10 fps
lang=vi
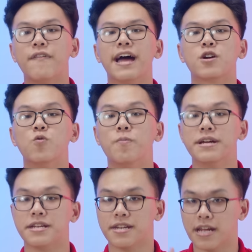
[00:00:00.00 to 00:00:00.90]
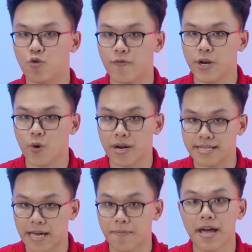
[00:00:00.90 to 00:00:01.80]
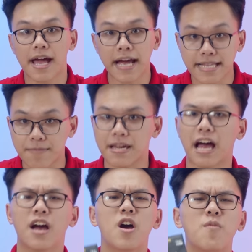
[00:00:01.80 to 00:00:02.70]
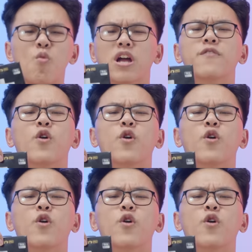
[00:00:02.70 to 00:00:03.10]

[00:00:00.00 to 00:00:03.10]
Và hãy cùng mình đến cuối video để xem cách tham gia buổi